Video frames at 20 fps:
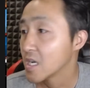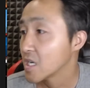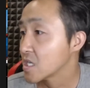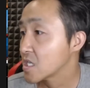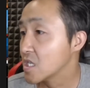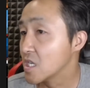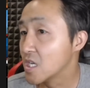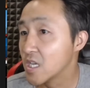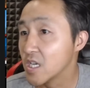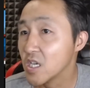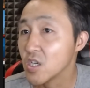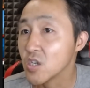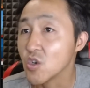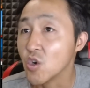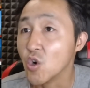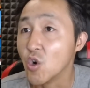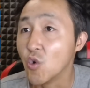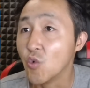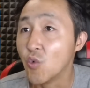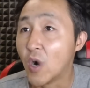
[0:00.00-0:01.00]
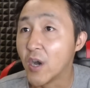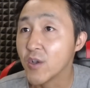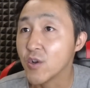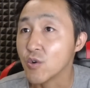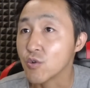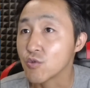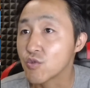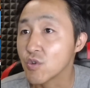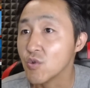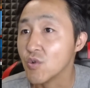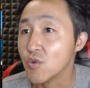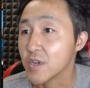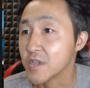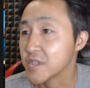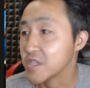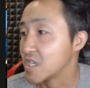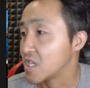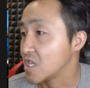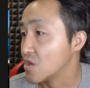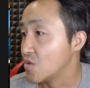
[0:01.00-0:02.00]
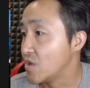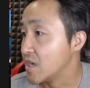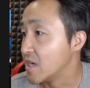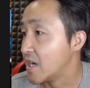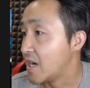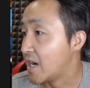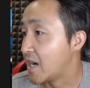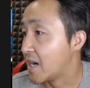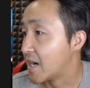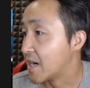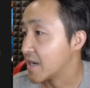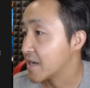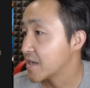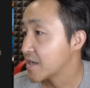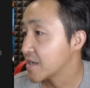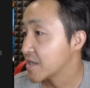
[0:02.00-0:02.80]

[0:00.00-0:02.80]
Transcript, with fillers: 这里有网友对我提问啊，